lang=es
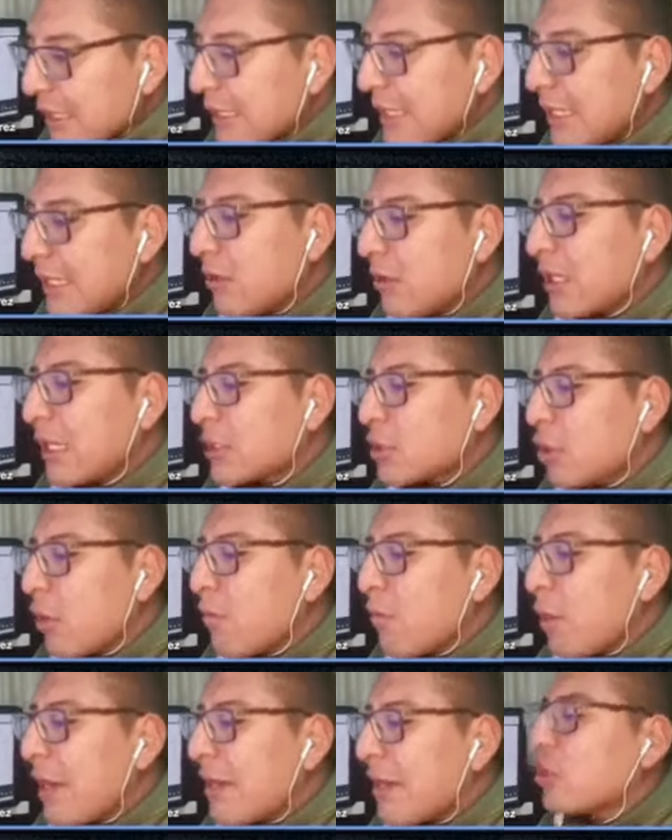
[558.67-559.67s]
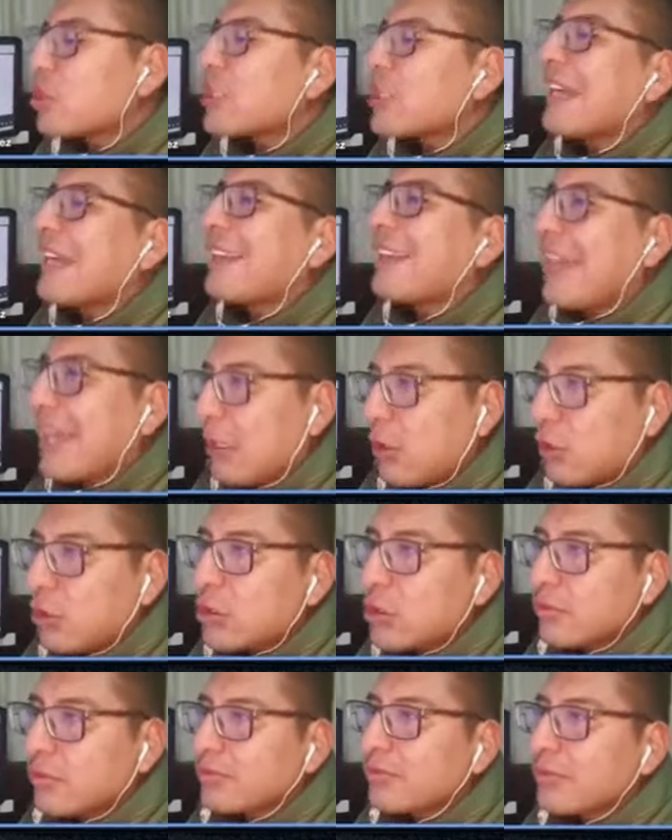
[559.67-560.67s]
creo que son buenos
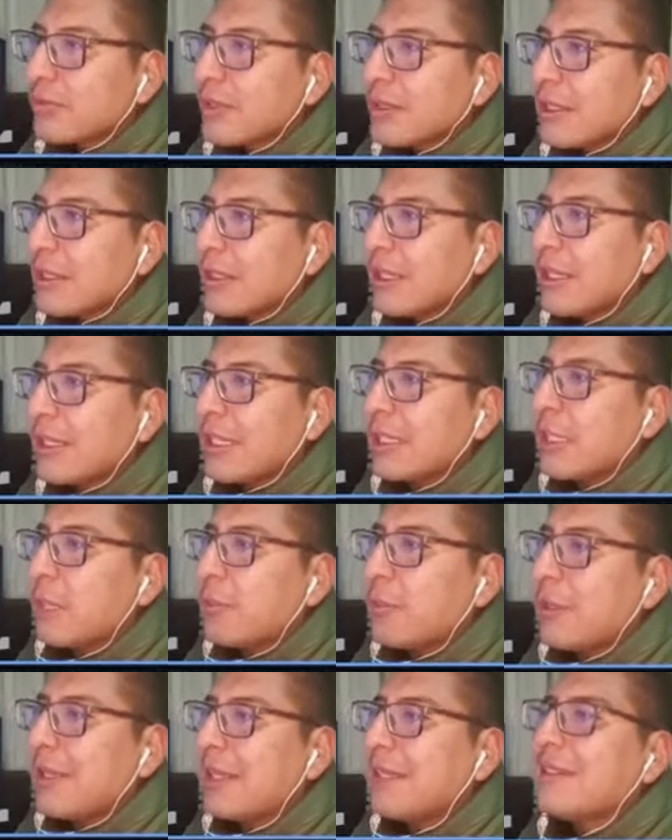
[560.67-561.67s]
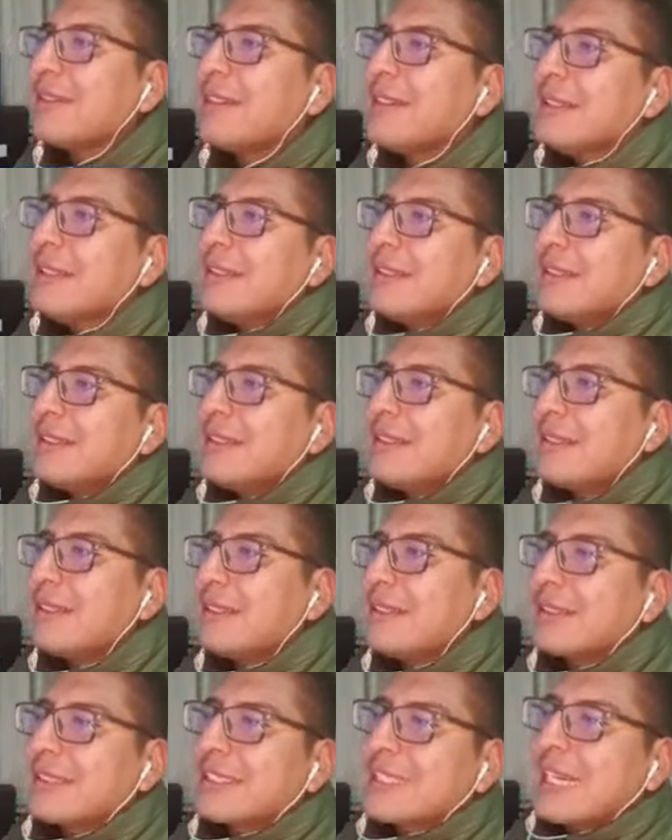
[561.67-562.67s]
arqueros y que te pueden
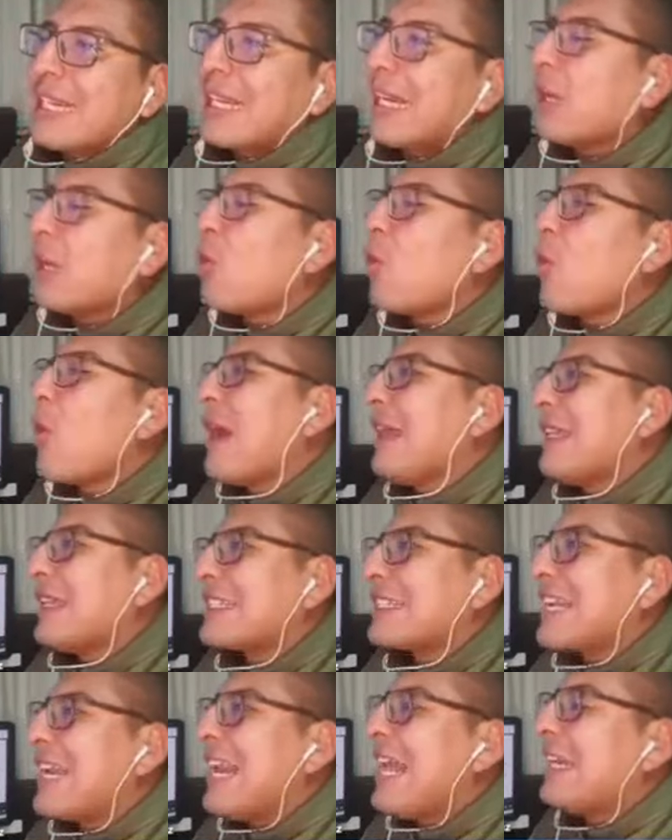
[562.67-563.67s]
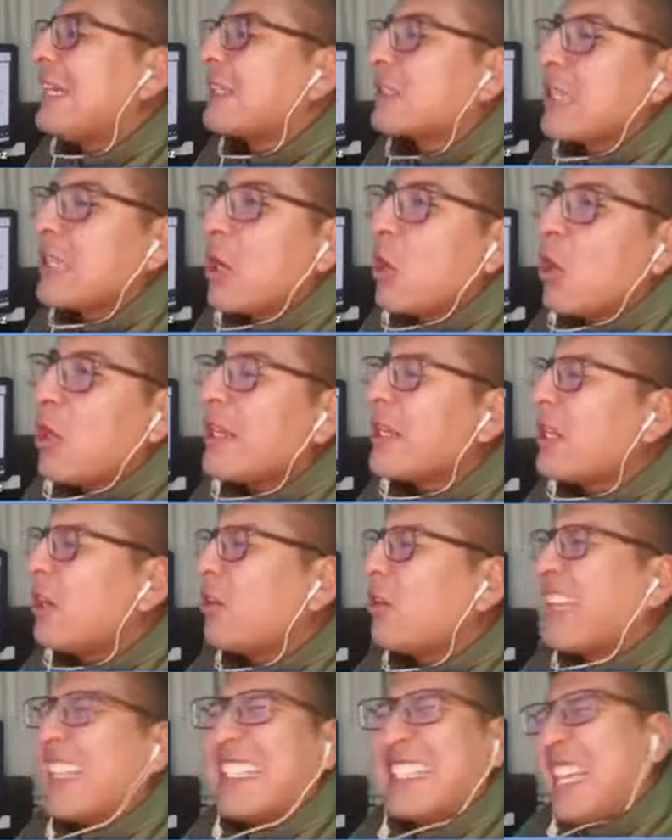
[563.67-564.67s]
eh, sacar jugadas claras de gol y
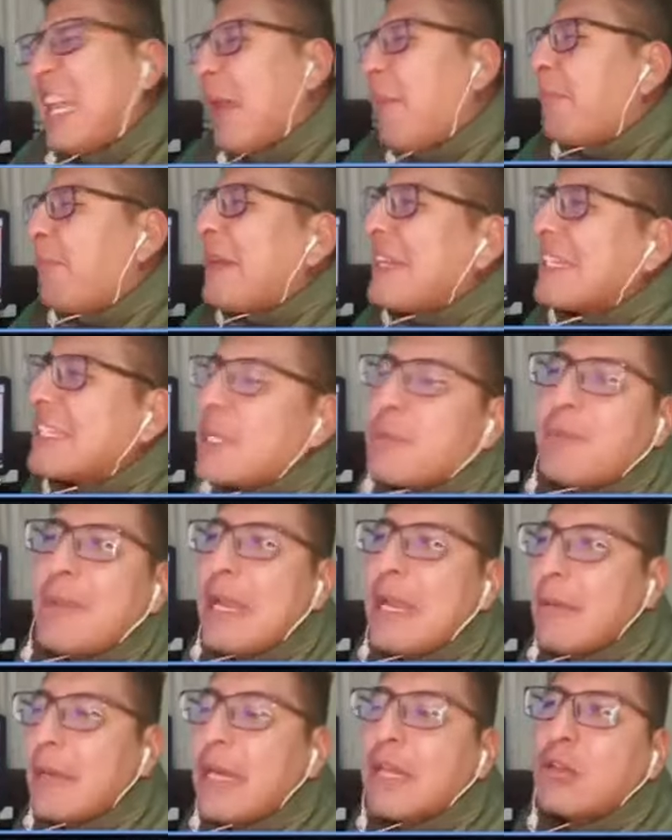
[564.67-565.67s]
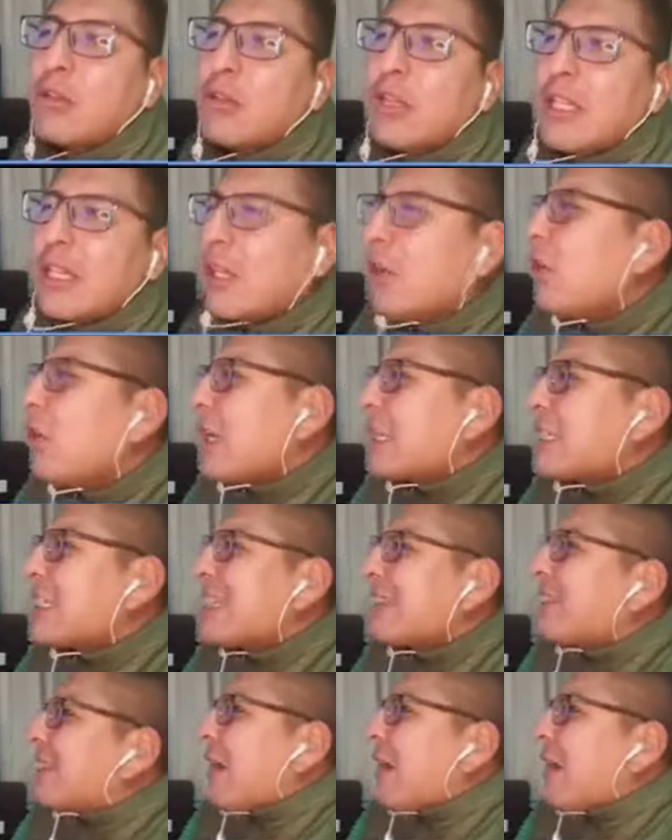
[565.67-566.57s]
creo que es la principal virtud y creo que es el